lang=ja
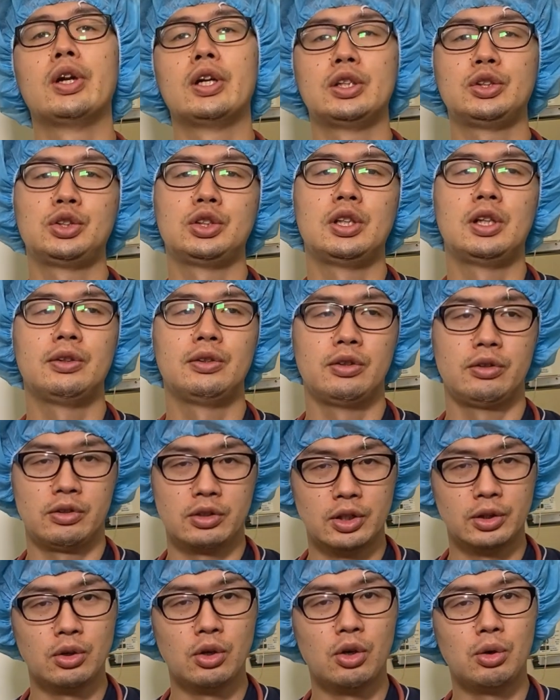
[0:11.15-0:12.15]
話なんで
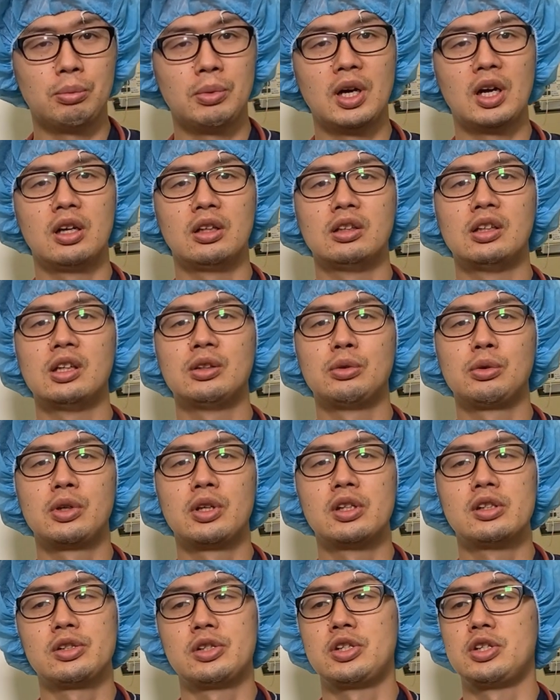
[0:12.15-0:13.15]
すけどまあ何の気な